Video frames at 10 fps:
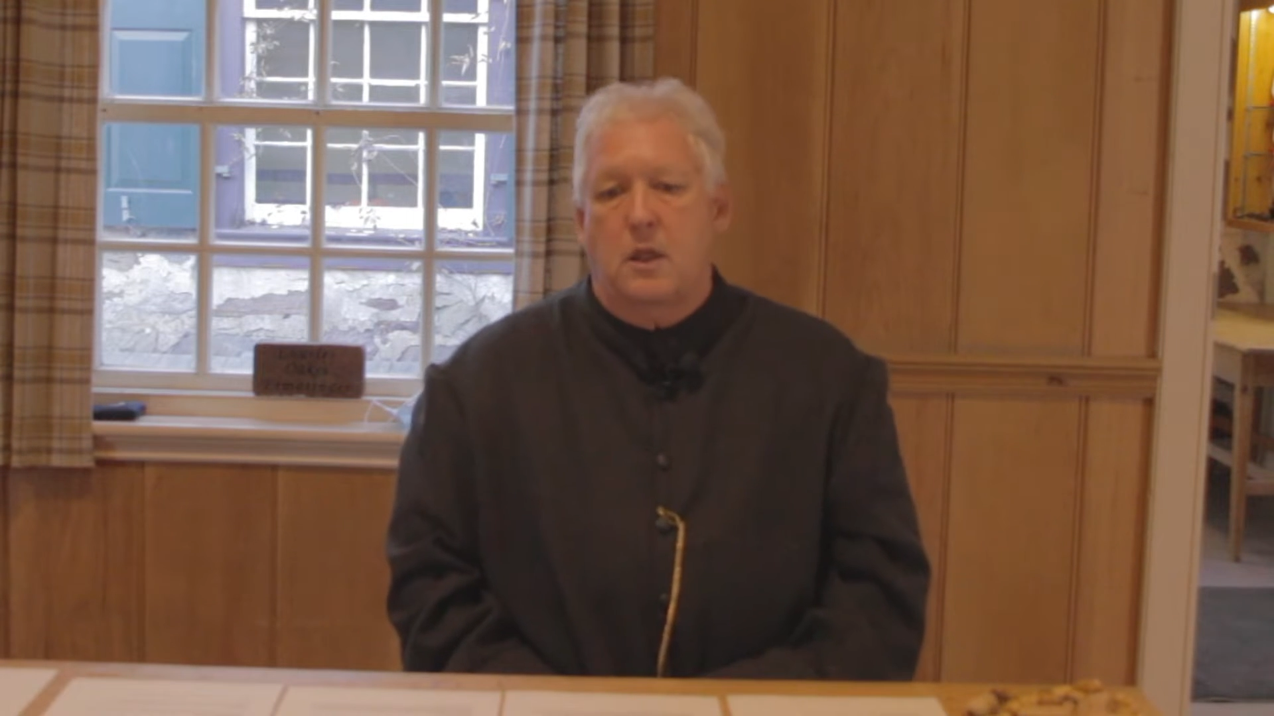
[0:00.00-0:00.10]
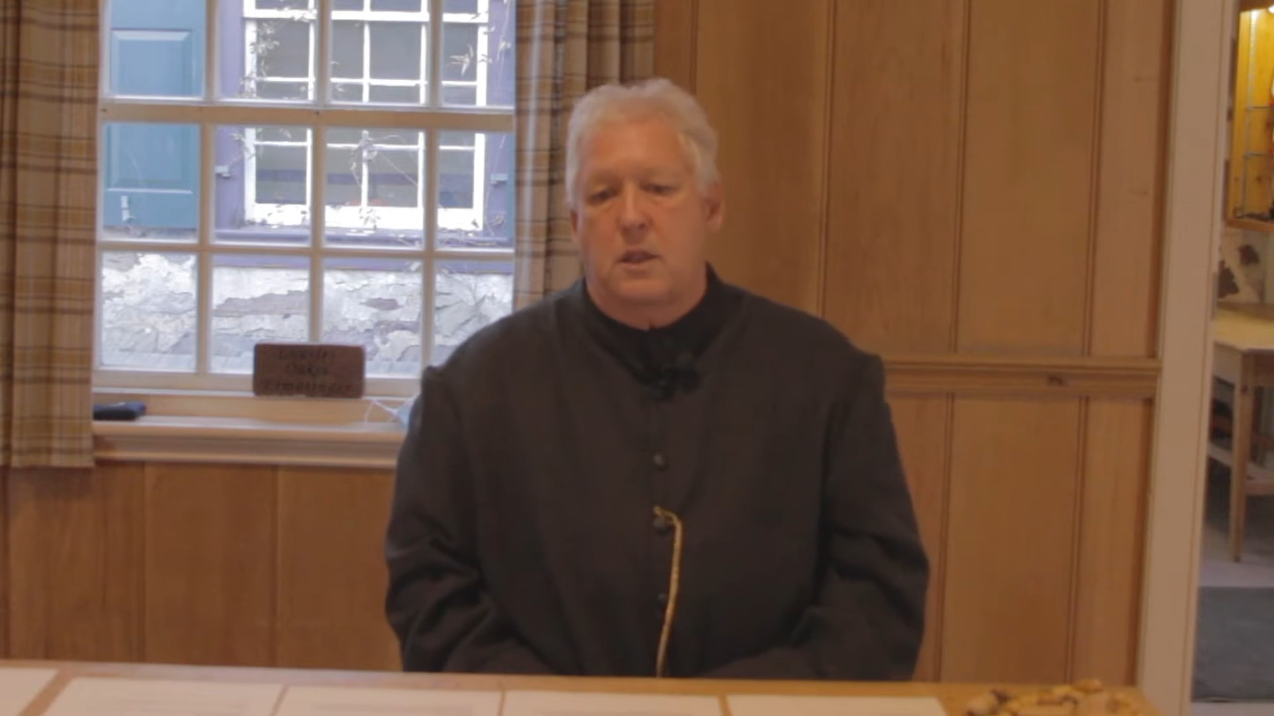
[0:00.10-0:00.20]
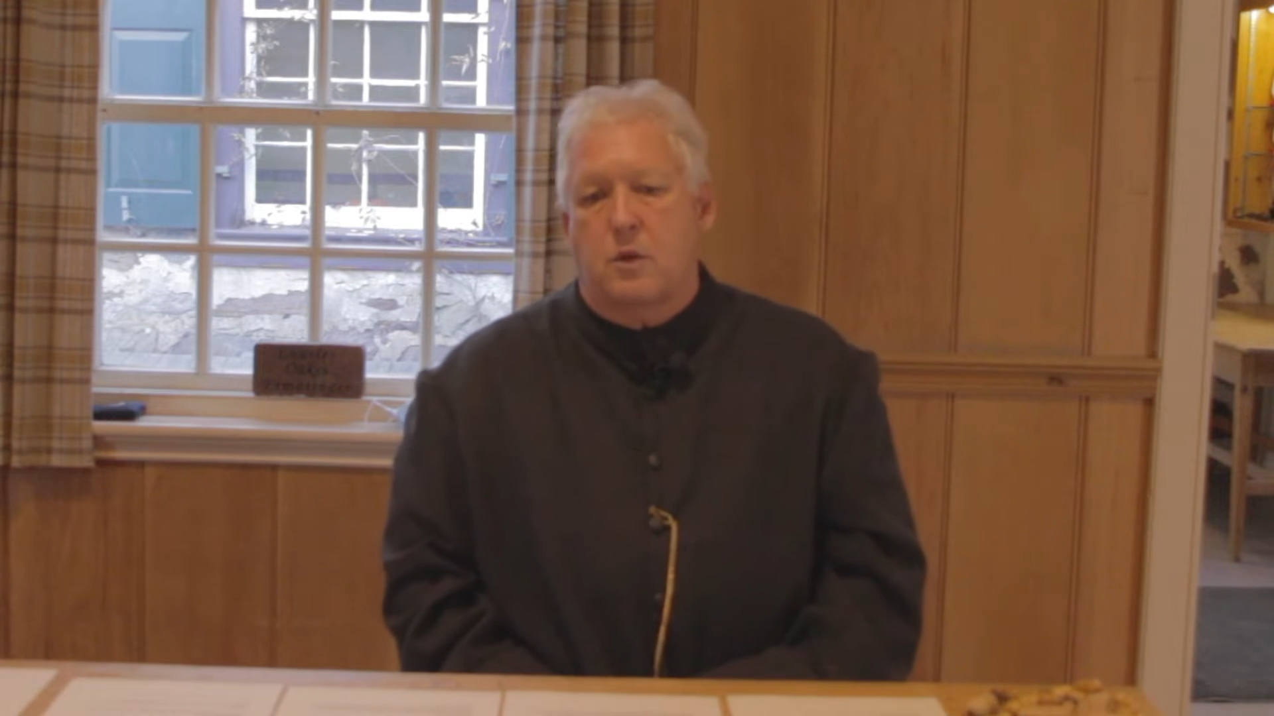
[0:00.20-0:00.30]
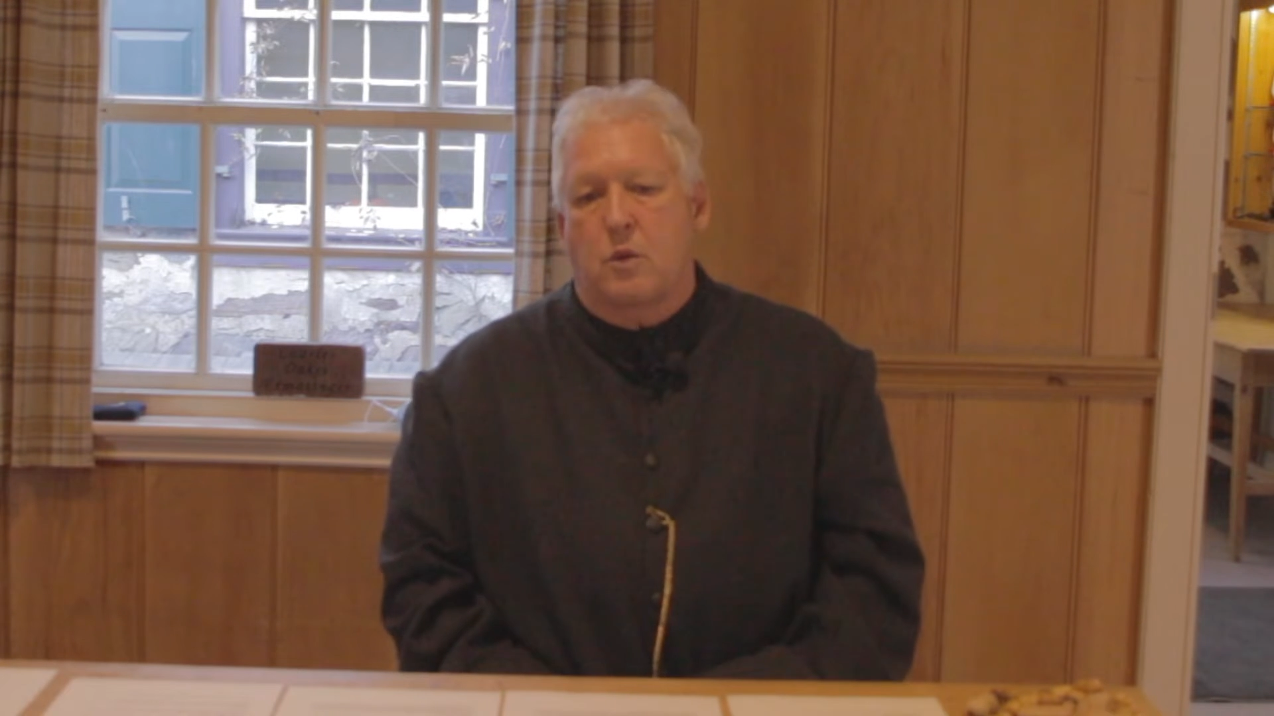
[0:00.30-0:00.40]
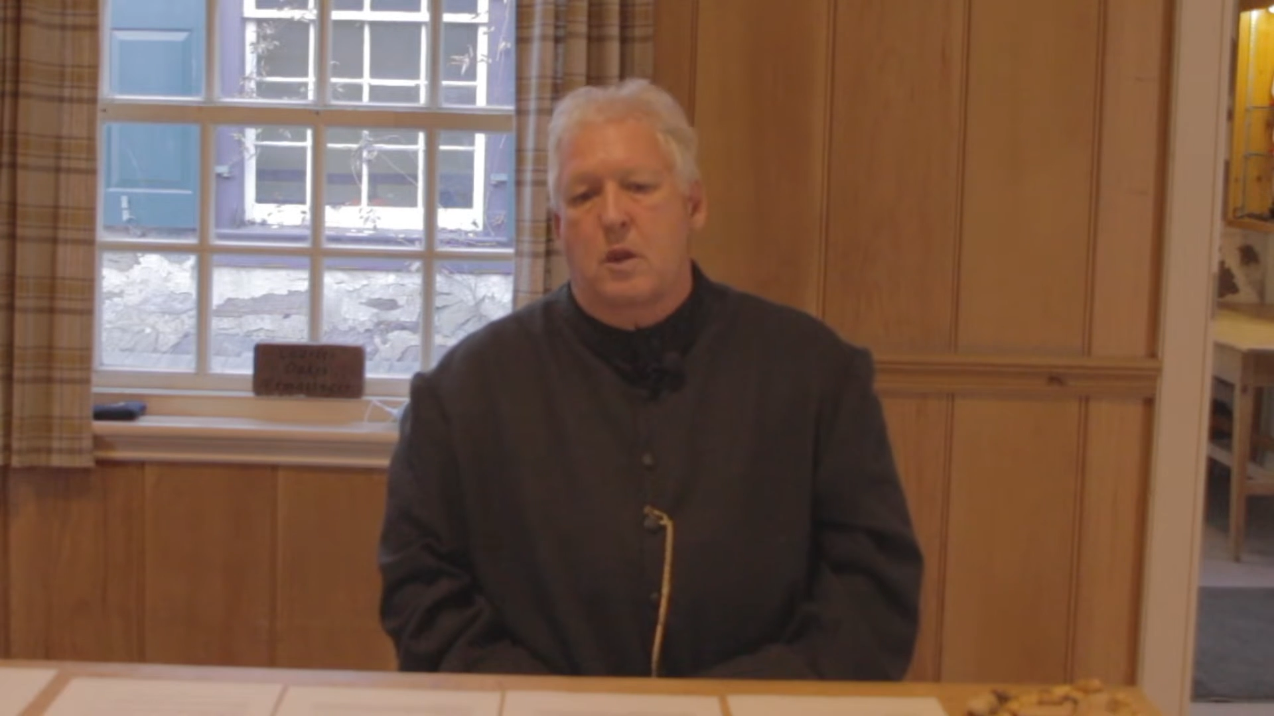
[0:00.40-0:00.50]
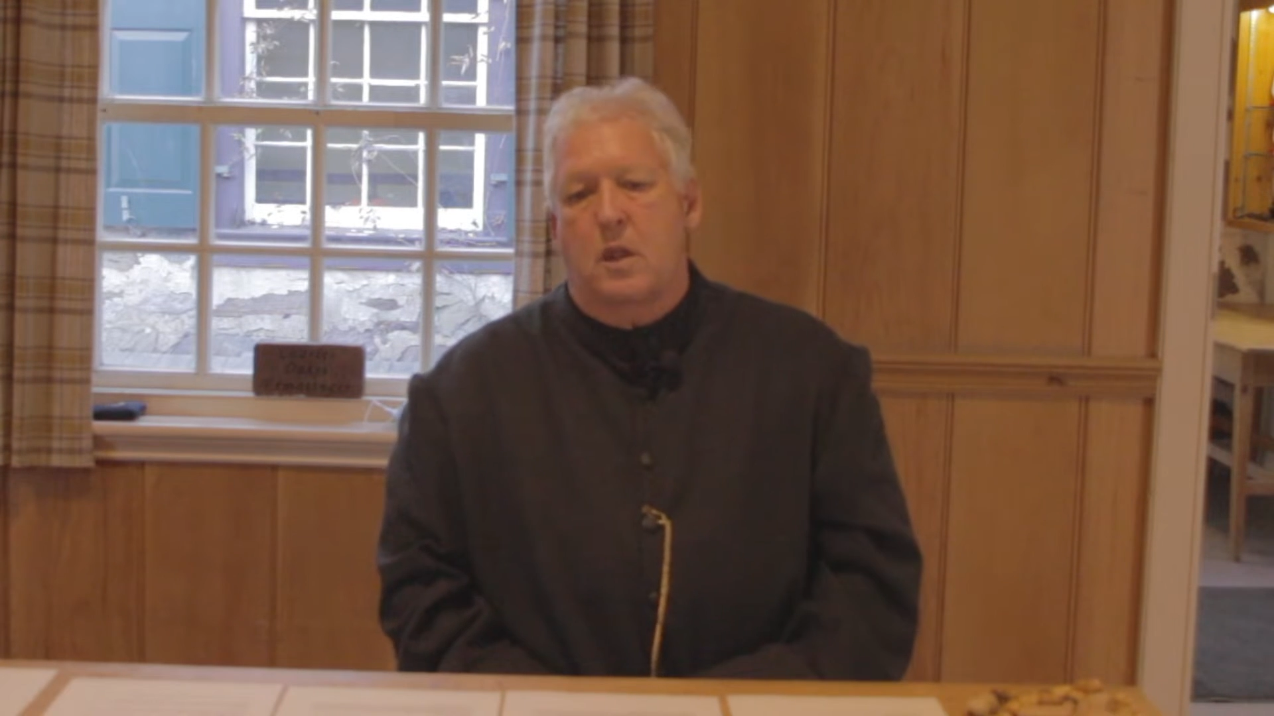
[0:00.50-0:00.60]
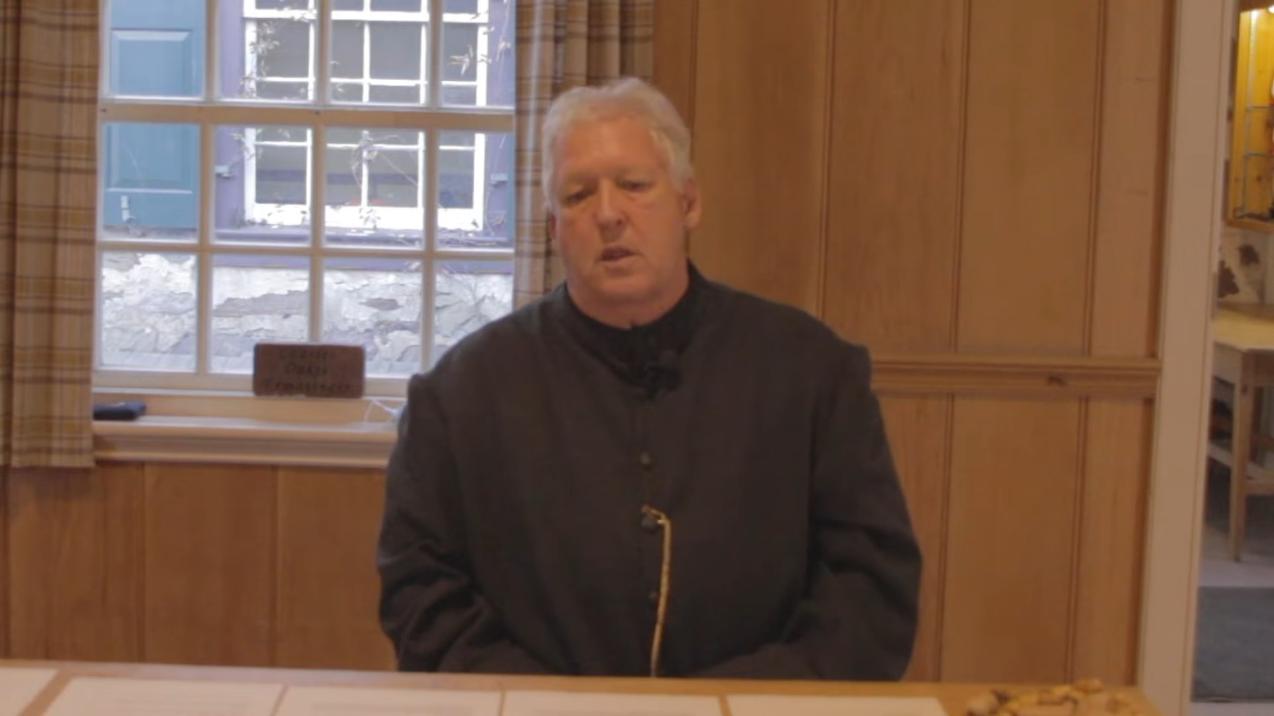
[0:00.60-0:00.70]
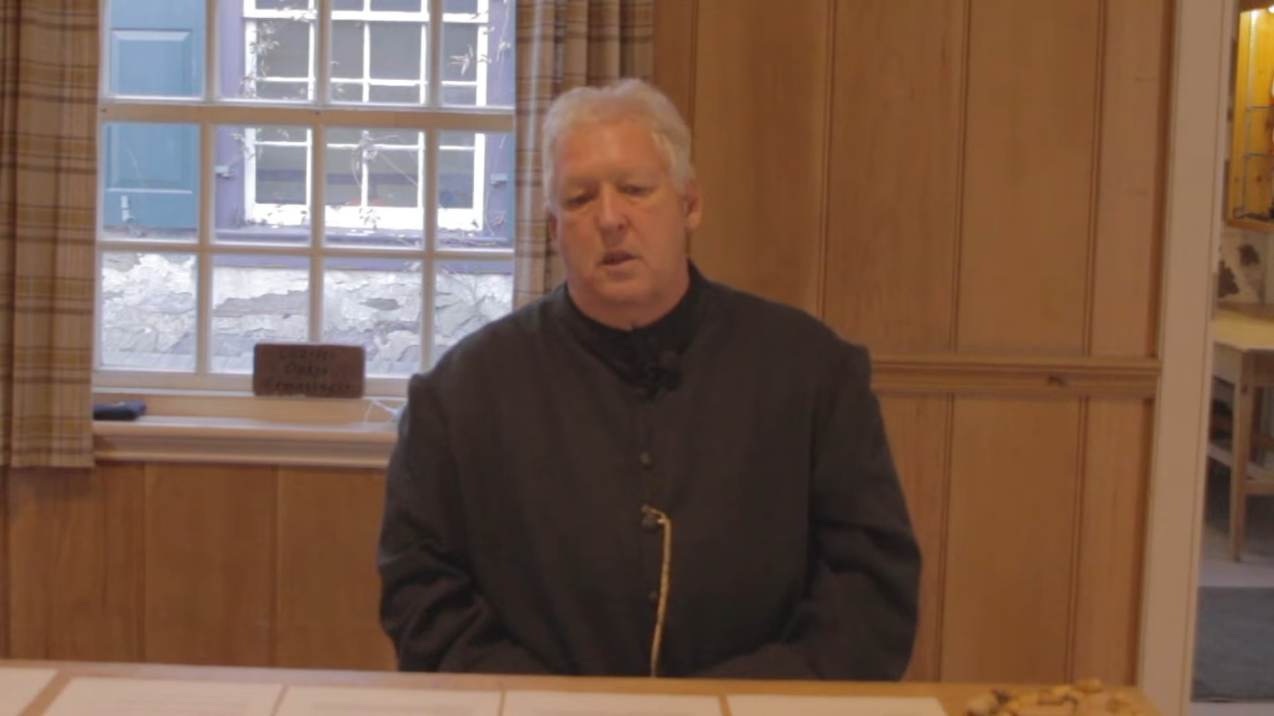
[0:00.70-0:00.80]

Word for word: l'histoire